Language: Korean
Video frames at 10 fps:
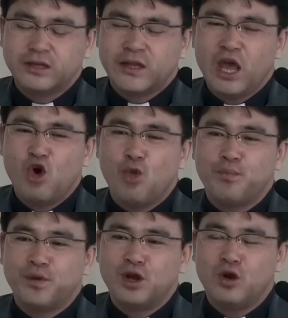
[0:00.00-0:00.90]

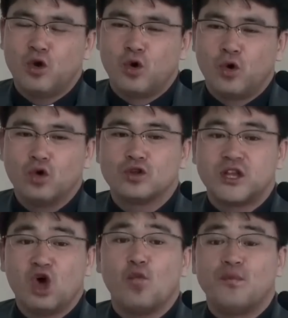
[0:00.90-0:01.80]
테오필로 혹은
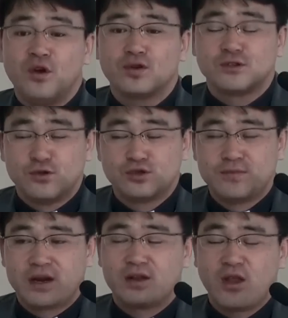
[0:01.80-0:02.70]
테오필로스 요즘
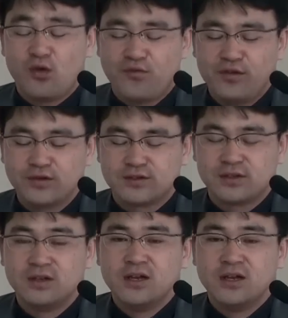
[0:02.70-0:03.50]
말에는 테오필로스